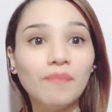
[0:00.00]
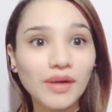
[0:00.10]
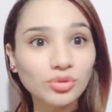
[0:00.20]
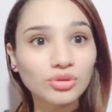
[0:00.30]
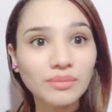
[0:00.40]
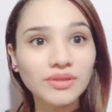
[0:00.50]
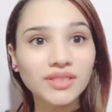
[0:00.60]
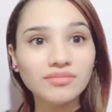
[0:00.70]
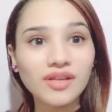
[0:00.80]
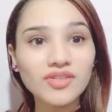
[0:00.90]
برضو ده من
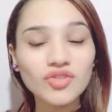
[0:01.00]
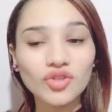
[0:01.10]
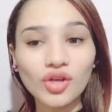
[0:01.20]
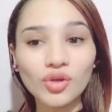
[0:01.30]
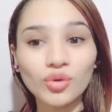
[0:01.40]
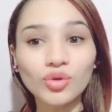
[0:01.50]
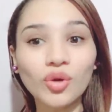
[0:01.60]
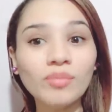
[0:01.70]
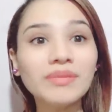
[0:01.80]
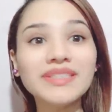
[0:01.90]
ضمن اسراره ان
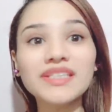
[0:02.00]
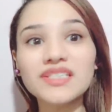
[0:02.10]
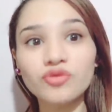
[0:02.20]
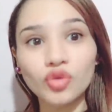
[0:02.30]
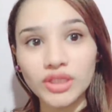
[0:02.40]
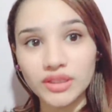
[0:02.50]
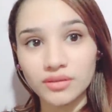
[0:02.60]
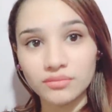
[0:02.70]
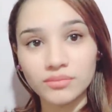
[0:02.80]
هما بيتكسفوا جدا